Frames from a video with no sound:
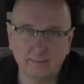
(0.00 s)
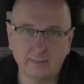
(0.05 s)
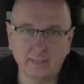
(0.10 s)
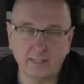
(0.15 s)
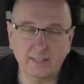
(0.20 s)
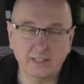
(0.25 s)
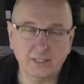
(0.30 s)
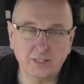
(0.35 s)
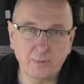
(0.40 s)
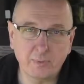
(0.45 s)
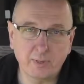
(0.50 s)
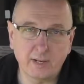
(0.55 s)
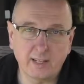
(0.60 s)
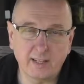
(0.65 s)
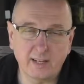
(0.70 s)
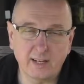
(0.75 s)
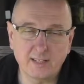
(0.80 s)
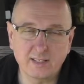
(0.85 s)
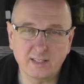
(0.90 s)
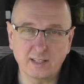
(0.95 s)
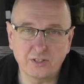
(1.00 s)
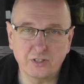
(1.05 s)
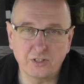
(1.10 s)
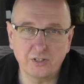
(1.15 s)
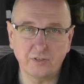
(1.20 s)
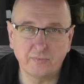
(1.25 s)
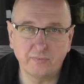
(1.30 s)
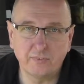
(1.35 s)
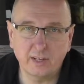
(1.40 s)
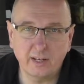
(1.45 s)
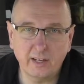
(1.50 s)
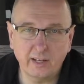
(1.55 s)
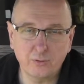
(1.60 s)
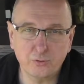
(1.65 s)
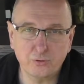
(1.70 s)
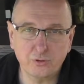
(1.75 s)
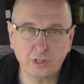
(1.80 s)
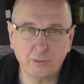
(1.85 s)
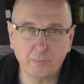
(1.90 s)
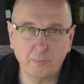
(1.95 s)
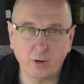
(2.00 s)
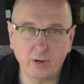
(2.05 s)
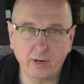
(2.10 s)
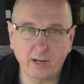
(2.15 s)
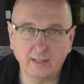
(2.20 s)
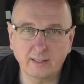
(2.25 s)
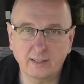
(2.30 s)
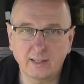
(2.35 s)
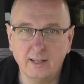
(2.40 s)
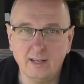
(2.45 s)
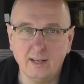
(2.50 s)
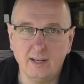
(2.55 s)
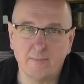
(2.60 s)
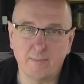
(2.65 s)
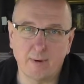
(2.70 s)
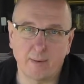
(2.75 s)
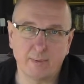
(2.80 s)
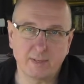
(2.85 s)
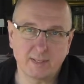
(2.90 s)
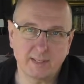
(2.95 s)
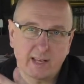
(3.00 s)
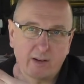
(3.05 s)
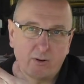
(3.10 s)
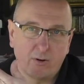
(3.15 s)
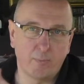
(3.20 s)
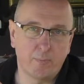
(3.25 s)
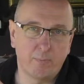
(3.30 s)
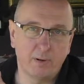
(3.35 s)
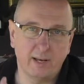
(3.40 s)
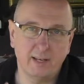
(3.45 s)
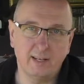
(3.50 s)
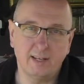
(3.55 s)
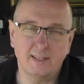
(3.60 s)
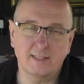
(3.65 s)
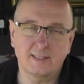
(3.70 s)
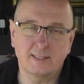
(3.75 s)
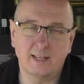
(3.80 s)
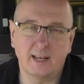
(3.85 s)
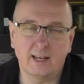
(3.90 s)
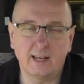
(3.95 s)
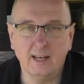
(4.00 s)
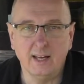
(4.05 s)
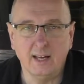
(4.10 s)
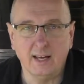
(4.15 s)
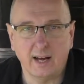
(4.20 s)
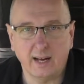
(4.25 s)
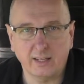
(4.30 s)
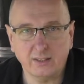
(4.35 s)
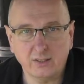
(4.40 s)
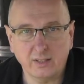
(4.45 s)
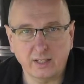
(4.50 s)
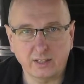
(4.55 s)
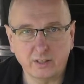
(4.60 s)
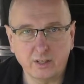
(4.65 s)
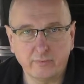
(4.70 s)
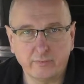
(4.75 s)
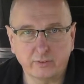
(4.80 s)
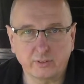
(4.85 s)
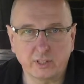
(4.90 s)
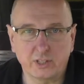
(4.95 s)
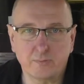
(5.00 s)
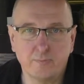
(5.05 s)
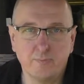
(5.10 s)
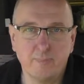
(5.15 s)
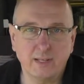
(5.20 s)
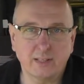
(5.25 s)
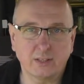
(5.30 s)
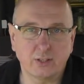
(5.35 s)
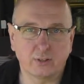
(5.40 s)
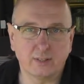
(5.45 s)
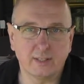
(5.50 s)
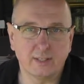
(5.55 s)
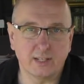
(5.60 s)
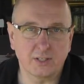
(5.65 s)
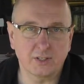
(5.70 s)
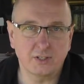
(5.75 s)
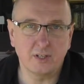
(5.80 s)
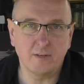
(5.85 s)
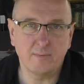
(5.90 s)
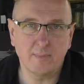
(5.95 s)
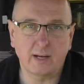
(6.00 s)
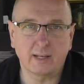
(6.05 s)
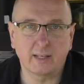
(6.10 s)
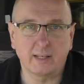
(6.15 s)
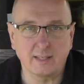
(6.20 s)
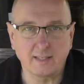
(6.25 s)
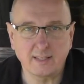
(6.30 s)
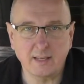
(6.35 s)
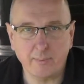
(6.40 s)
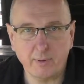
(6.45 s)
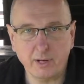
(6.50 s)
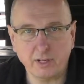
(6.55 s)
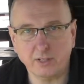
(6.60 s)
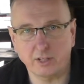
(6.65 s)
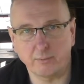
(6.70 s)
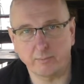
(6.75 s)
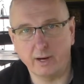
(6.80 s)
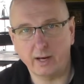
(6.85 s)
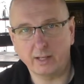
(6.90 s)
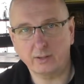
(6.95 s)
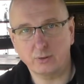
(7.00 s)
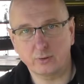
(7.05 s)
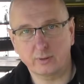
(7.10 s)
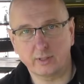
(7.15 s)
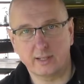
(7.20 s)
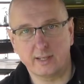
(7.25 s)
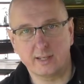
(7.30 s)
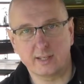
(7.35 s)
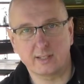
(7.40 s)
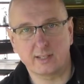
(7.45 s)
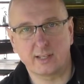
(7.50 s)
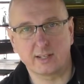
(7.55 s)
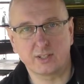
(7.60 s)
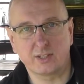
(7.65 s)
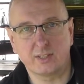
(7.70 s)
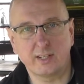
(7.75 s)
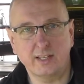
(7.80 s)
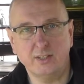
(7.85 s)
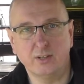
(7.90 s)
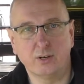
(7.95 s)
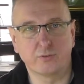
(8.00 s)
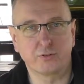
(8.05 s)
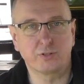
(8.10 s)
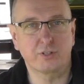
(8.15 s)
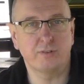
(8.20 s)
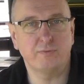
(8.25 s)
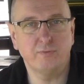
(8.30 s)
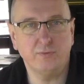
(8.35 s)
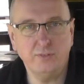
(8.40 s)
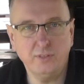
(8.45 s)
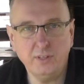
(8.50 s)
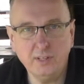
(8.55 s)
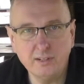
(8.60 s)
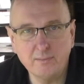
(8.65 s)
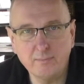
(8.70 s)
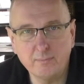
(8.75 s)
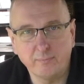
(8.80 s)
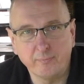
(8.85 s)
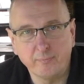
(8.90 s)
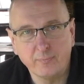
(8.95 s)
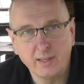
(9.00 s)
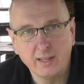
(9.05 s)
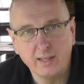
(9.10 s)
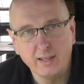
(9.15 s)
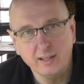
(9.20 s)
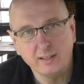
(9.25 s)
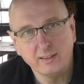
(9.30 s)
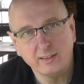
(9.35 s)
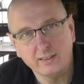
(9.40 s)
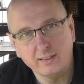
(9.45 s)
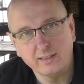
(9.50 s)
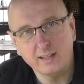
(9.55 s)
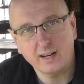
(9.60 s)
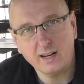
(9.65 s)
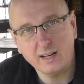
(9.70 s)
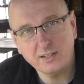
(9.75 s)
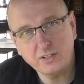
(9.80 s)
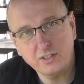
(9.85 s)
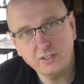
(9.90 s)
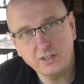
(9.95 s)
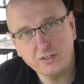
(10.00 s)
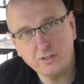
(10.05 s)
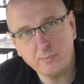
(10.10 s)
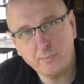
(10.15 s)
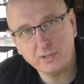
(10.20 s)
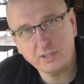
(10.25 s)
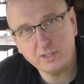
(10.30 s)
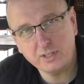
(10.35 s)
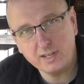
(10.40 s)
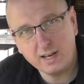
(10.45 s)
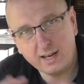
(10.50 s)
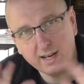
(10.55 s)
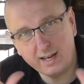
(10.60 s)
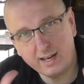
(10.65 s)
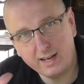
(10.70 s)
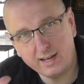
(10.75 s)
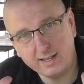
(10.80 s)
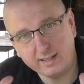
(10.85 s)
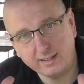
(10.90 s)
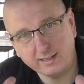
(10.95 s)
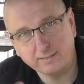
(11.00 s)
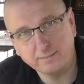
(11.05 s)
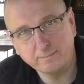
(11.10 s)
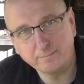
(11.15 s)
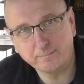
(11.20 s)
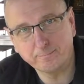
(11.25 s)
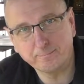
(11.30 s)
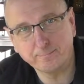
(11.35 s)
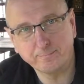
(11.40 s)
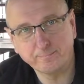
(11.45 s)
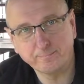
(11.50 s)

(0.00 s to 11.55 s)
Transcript: Na naszym kanale znajdziecie wiele różnych porad, mamy całą playlistę, a dodatkowo też metody na ślimaki. Zapraszam, a tutaj jest nasz najnowszy film. Na razie, do zobaczenia, hej!